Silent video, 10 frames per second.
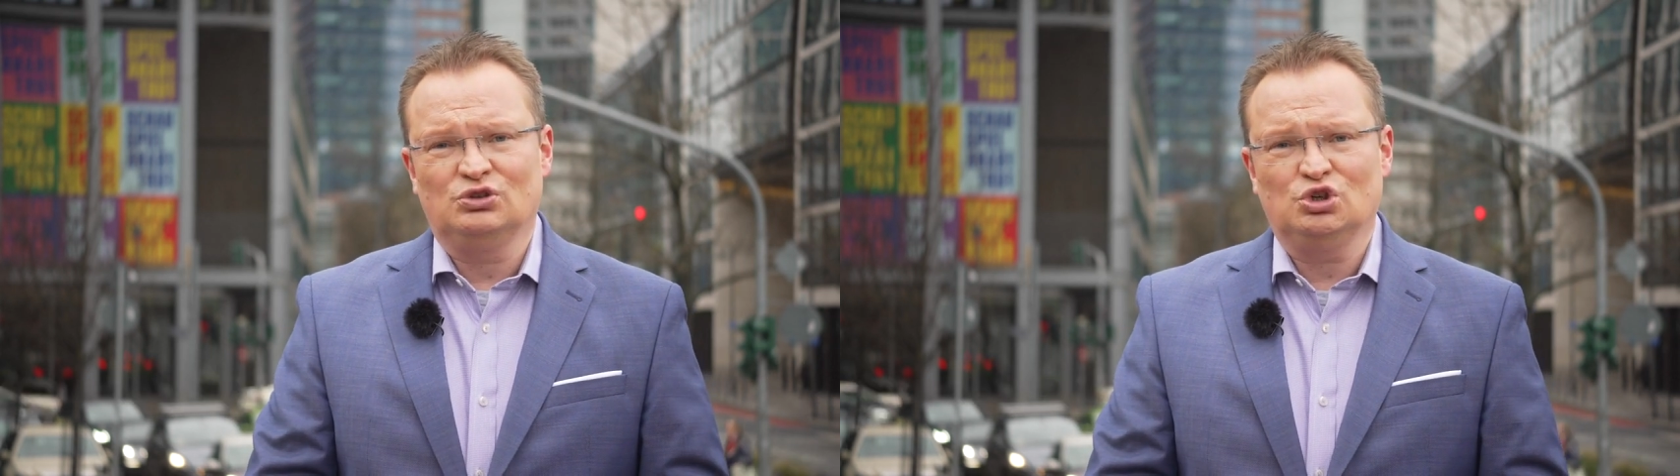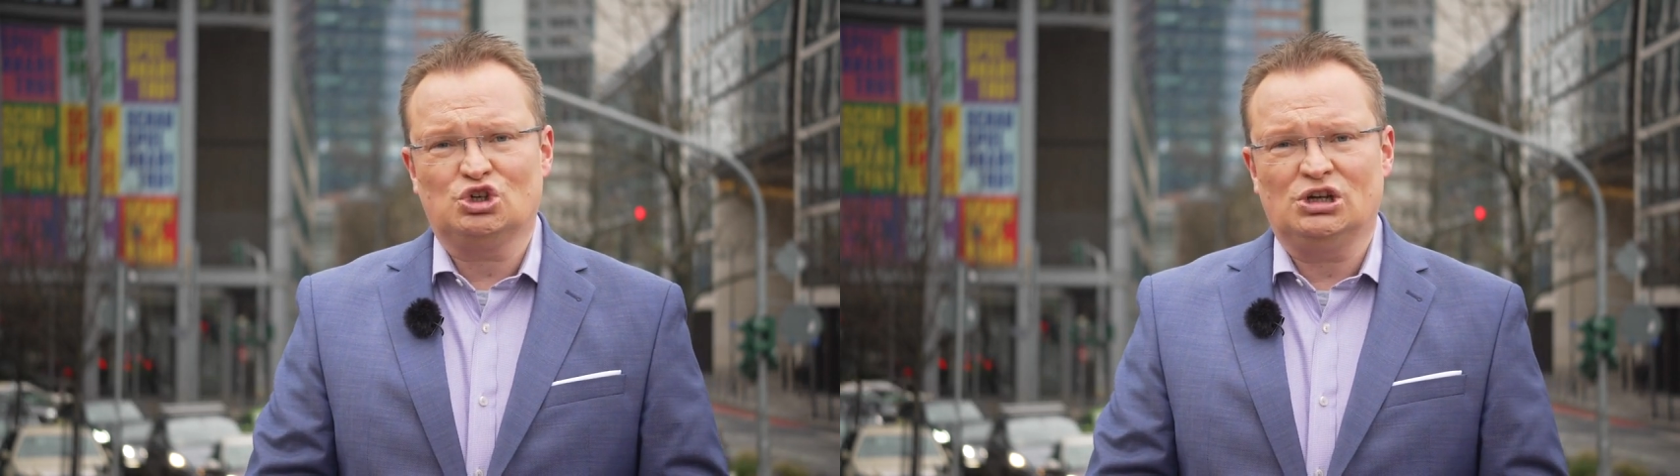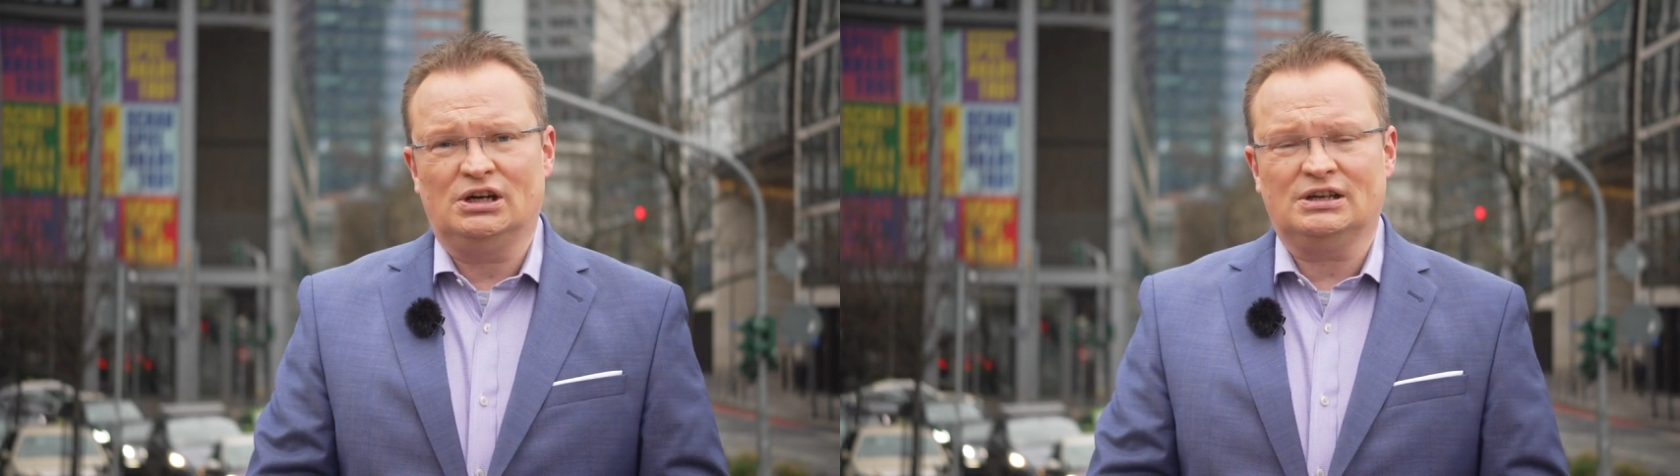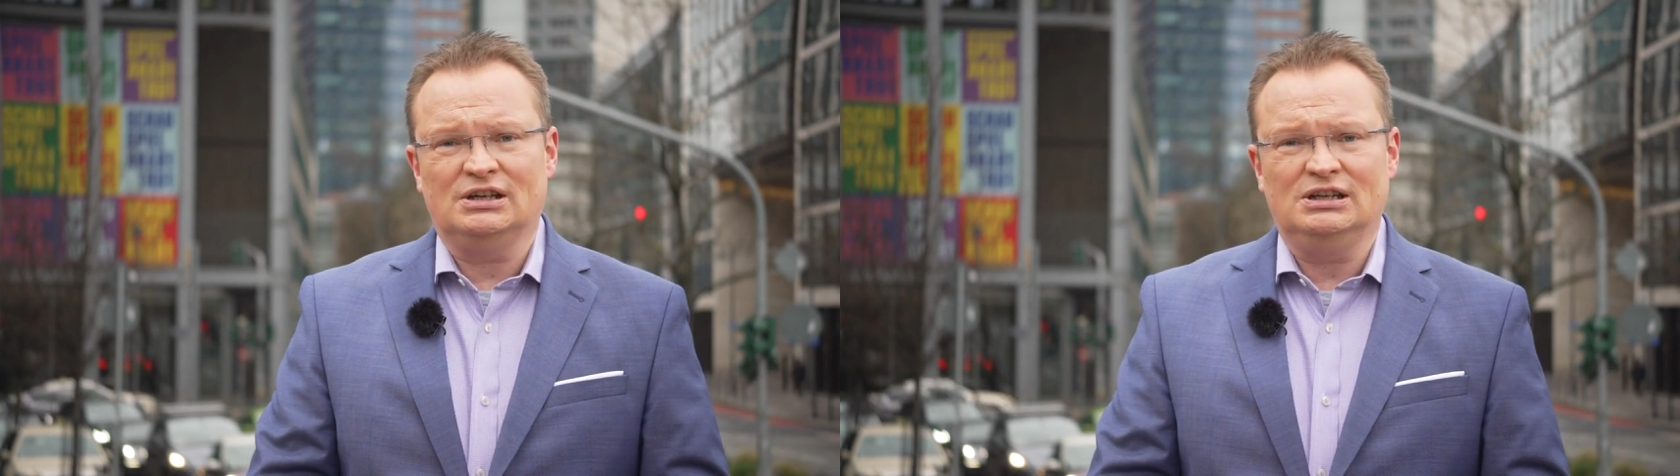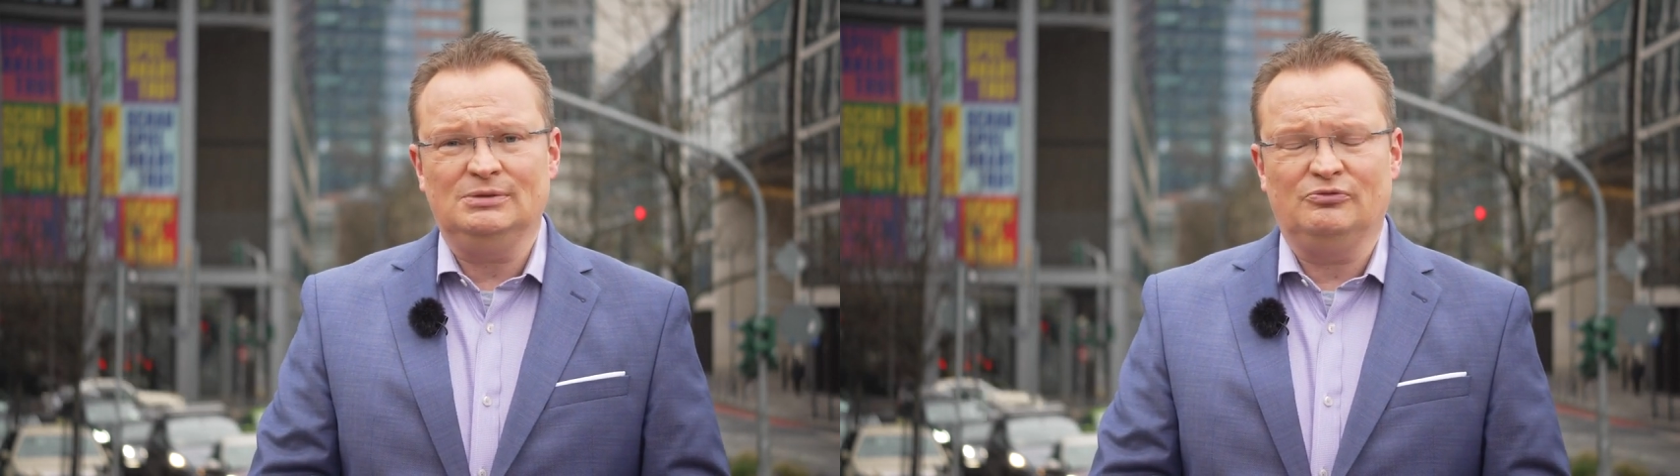Rückschlag
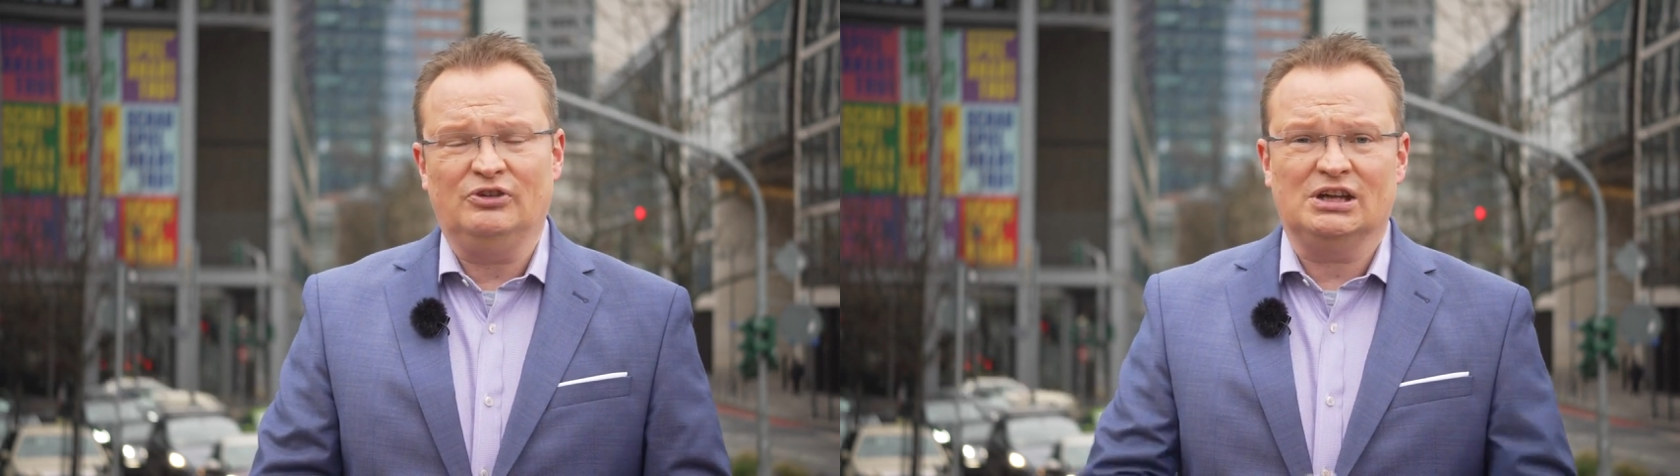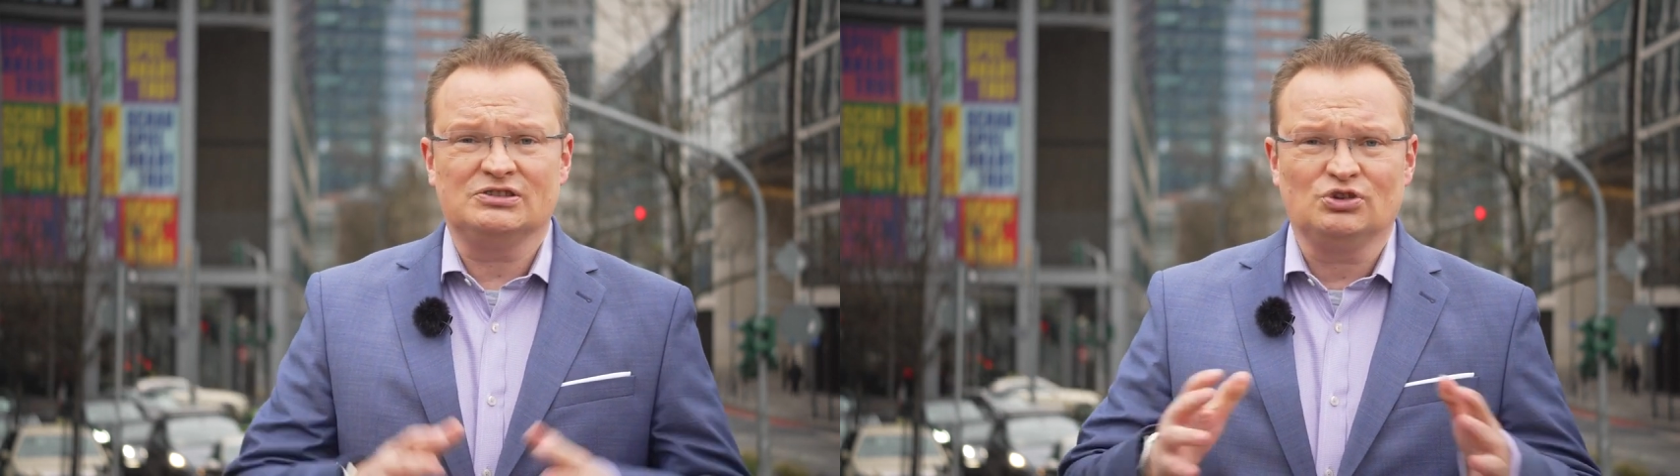erleben werden.